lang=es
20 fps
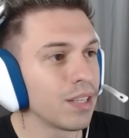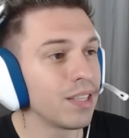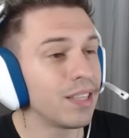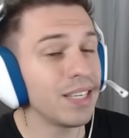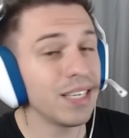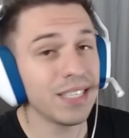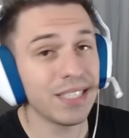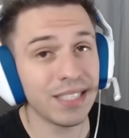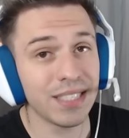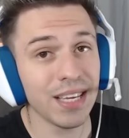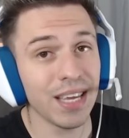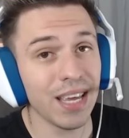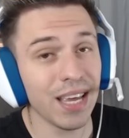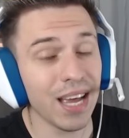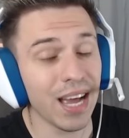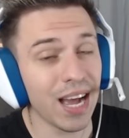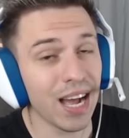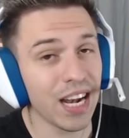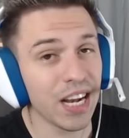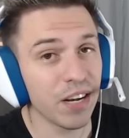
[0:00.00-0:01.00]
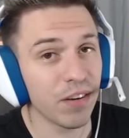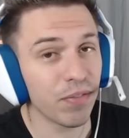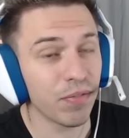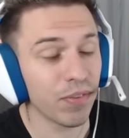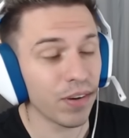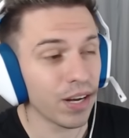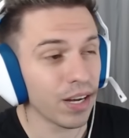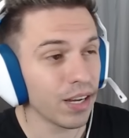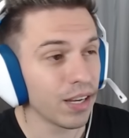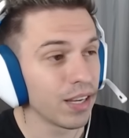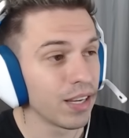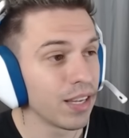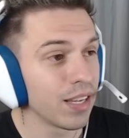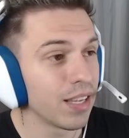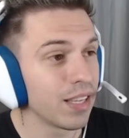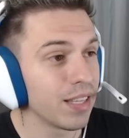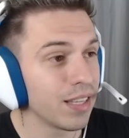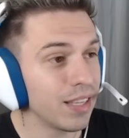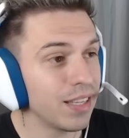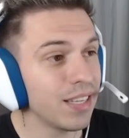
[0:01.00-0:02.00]
Dice Alfa.
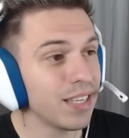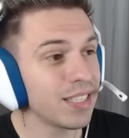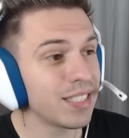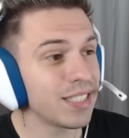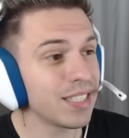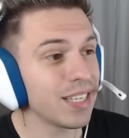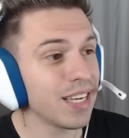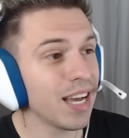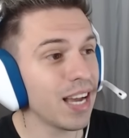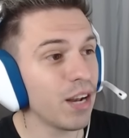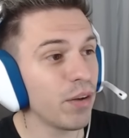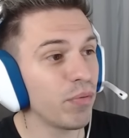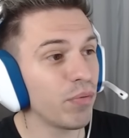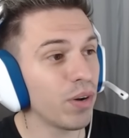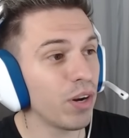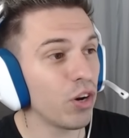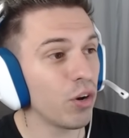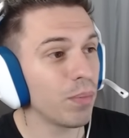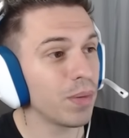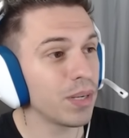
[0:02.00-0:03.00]
Dice Alfa lo